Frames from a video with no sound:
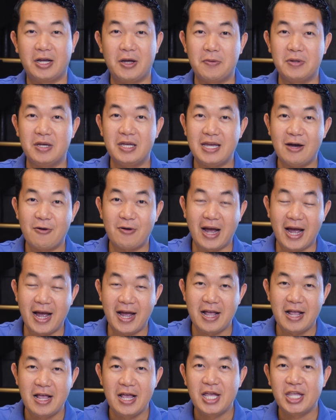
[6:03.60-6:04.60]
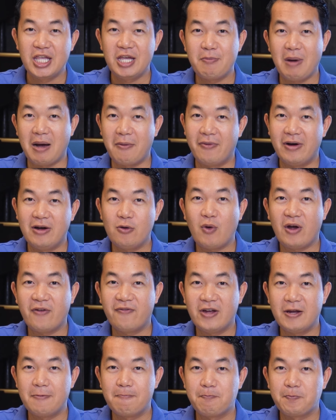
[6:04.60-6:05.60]
là kiểu như nhau cả nhưng mà với quay
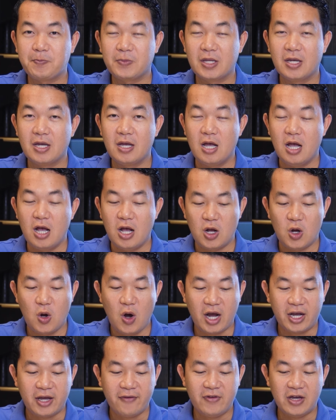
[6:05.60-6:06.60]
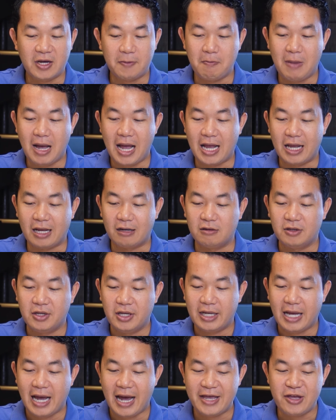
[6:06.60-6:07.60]
phim ngoài cái việc mà
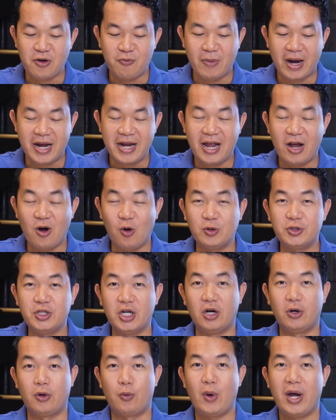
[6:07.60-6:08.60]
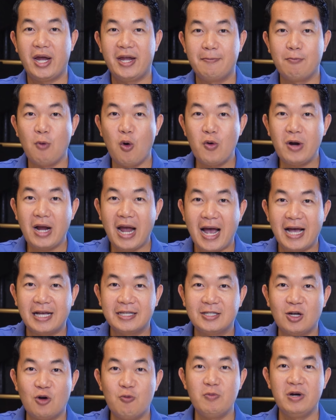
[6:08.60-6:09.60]
hai dòng máy này hỗ trợ quay 4K
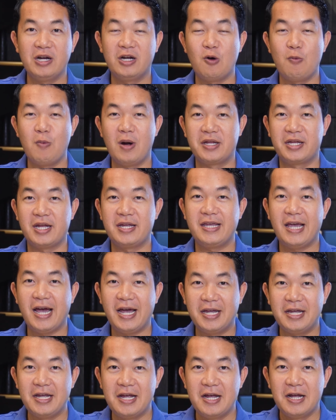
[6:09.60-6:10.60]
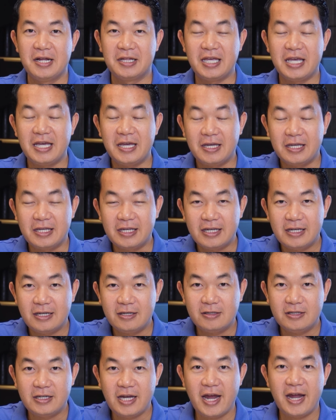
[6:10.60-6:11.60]
60 khung hình trên giây thì
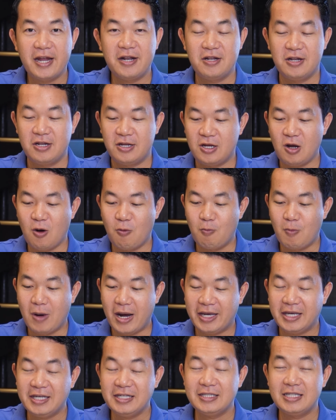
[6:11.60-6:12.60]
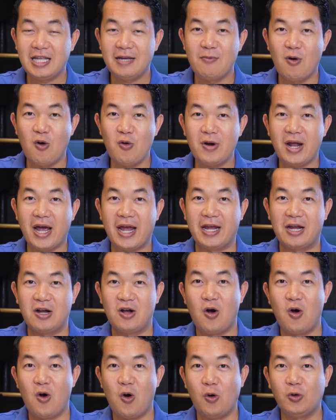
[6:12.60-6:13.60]
trên dòng máy XT4 này
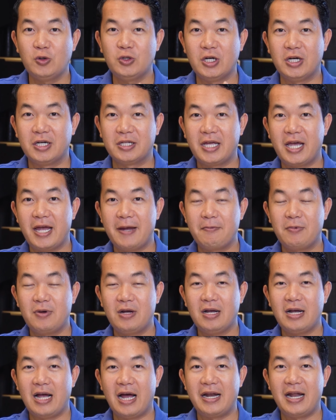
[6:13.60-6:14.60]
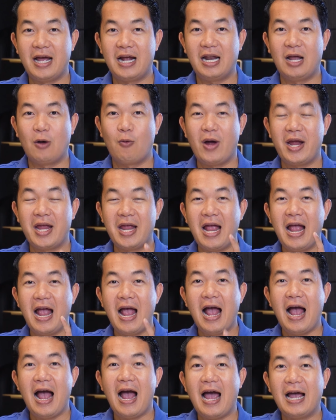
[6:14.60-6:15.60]
còn hỗ trợ thêm cái khả năng là quay
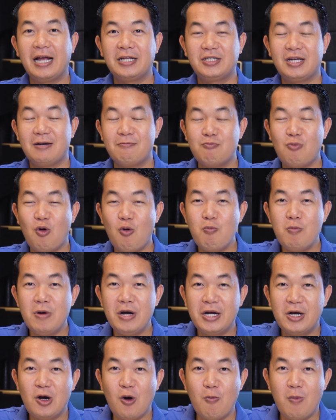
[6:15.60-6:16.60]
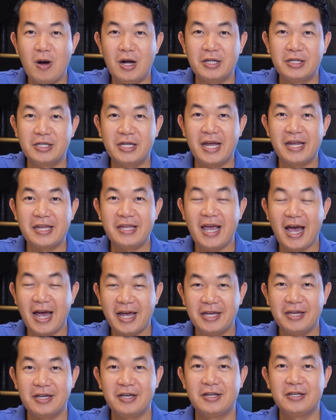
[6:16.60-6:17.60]
240 khung hình trên
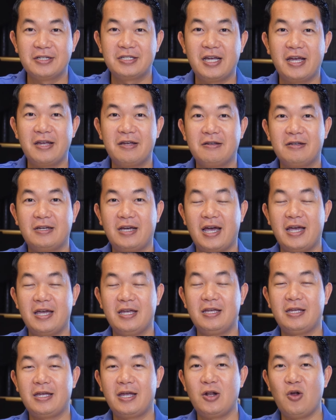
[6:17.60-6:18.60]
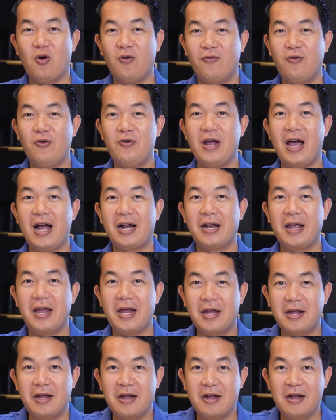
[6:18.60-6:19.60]
giây trên cái chế độ Full HD
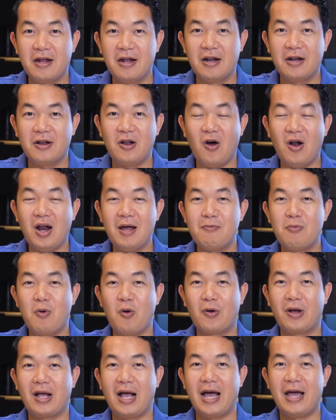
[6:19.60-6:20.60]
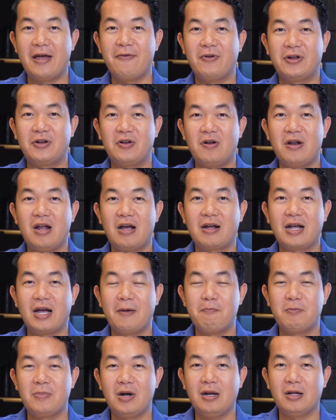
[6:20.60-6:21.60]
đó là một cái và nó nâng
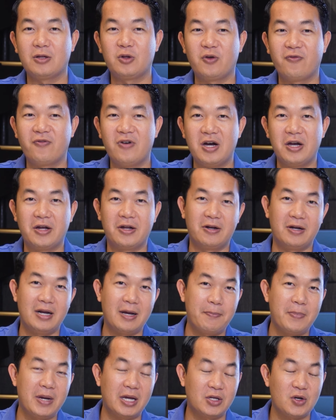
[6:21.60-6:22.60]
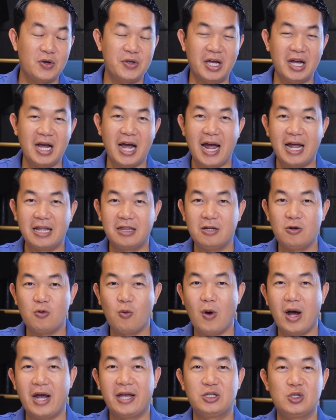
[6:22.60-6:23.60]
cấp rất là tuyệt vời đặc biệt cho những ai thích
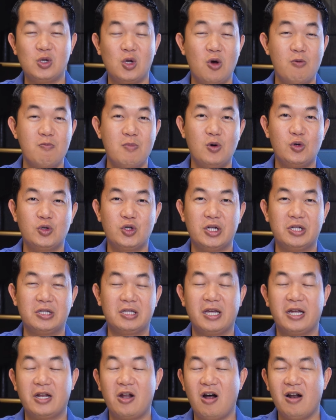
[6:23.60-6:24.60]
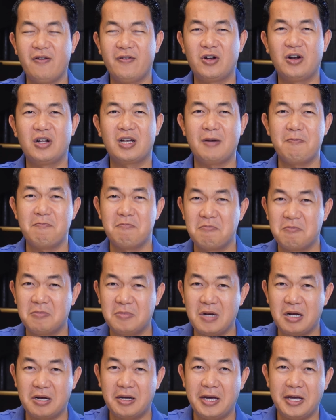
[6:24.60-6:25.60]
quay slow motion thì đó là phải nâng cấp
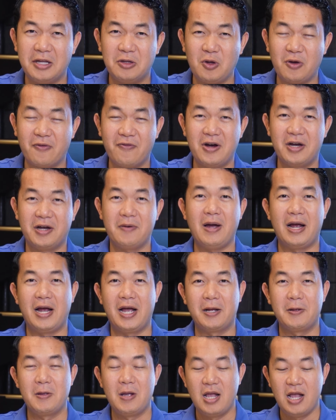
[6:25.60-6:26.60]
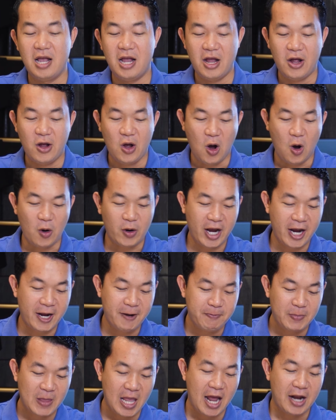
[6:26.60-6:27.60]
cực kỳ tuyệt vời các bạn ạ ok
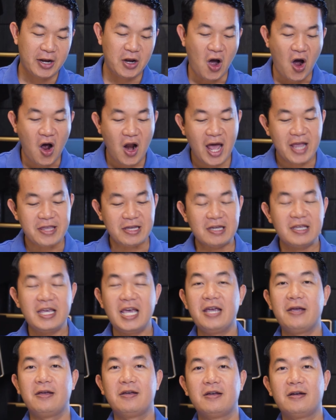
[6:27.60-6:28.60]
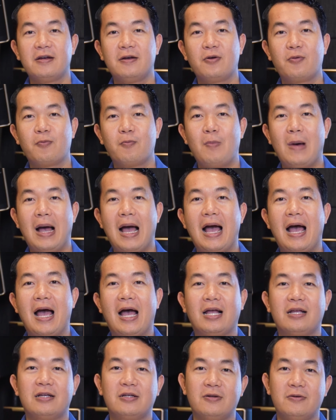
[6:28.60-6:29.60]
đó là những gì
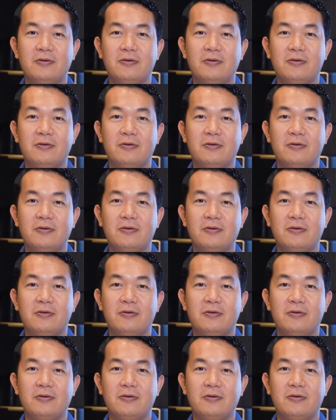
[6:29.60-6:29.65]
mà